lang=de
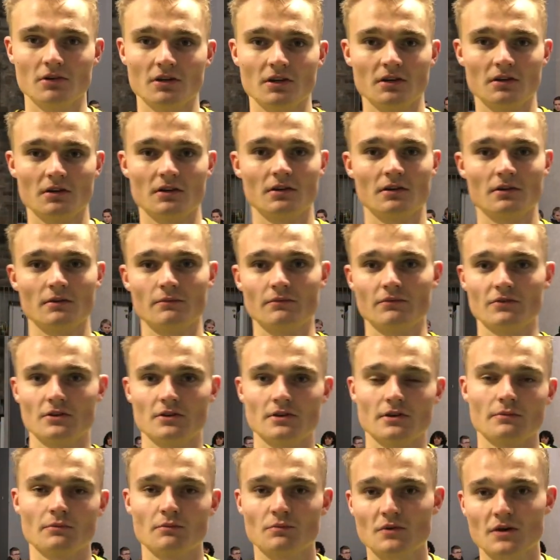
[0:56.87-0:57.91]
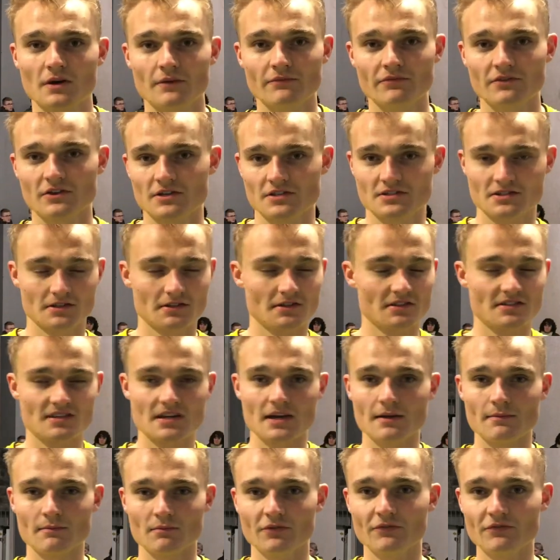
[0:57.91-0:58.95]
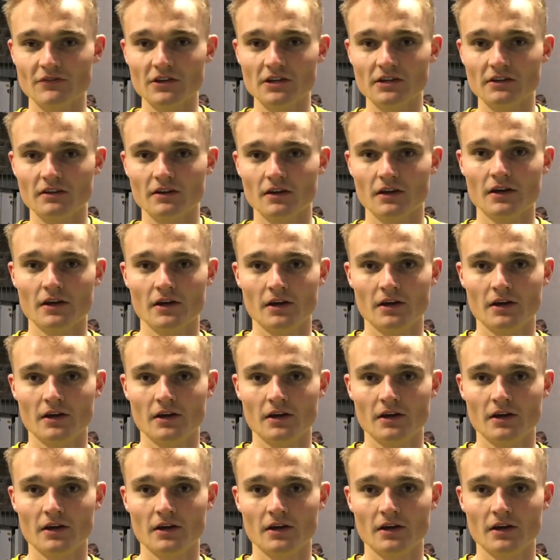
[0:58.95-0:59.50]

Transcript: an, an dem Willen, am Kampfgeist. Hat es keinem gefehlt.